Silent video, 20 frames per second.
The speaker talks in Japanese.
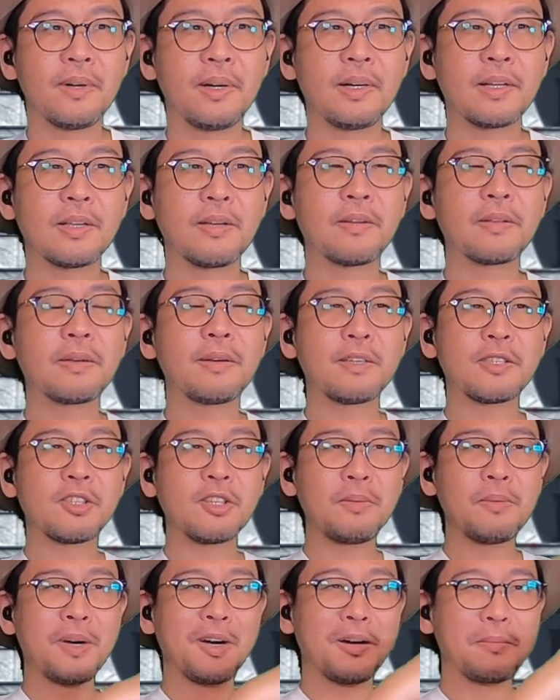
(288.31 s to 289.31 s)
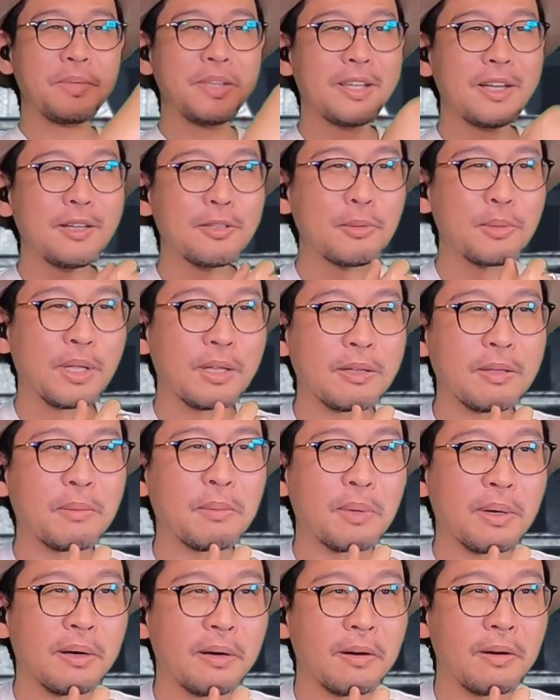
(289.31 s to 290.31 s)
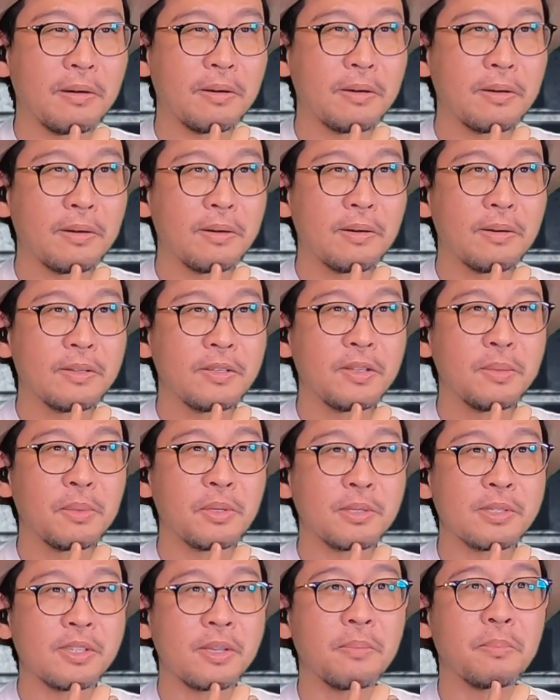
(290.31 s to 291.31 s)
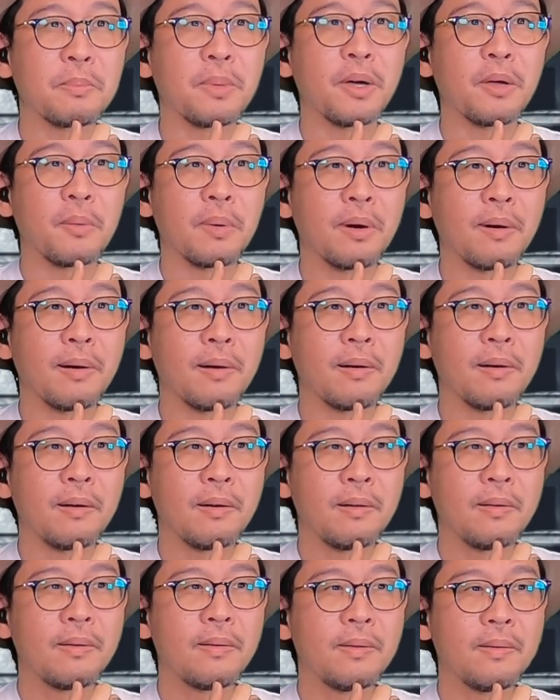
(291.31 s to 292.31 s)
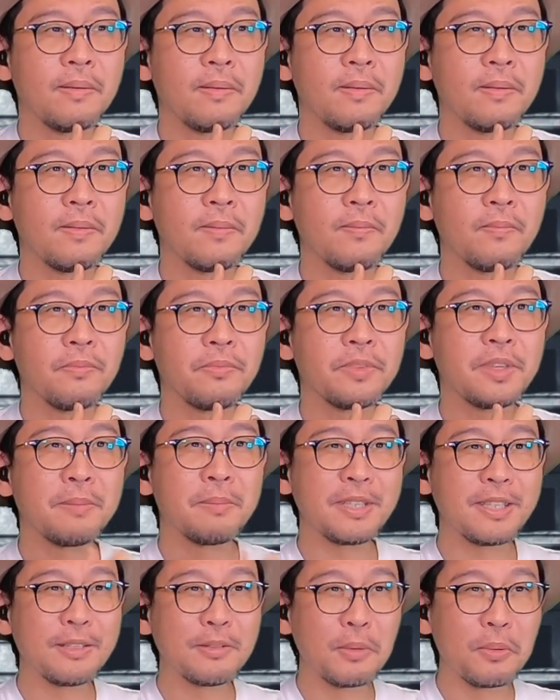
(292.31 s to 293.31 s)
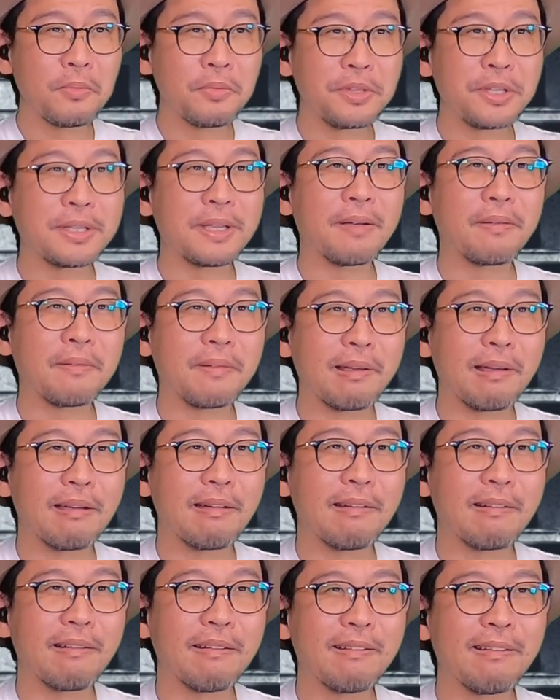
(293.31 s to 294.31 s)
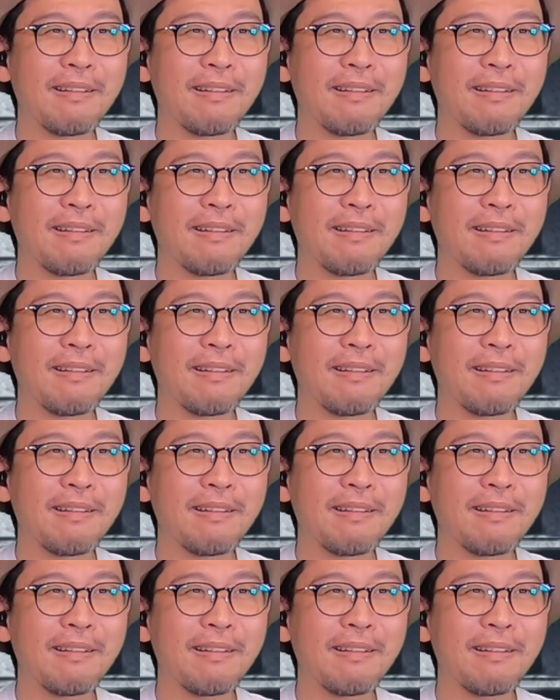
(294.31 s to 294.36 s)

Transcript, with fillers: あれ、あれか、シャワー浴びた後だったのか。姫野先輩は。で、また飲んでたよね。